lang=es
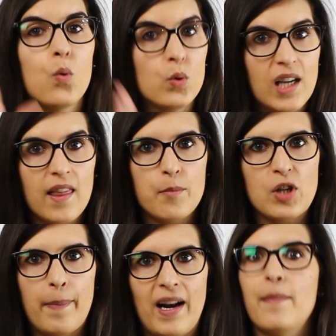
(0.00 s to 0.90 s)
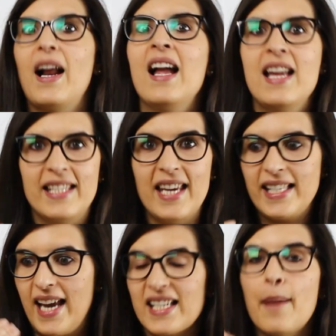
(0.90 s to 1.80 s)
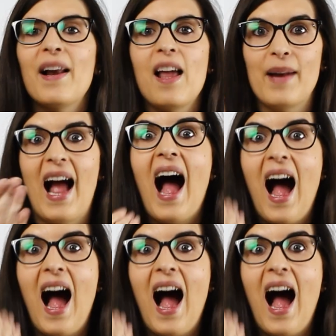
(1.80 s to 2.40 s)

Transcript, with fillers: Utilizamos la palabra, ya sea esa palabra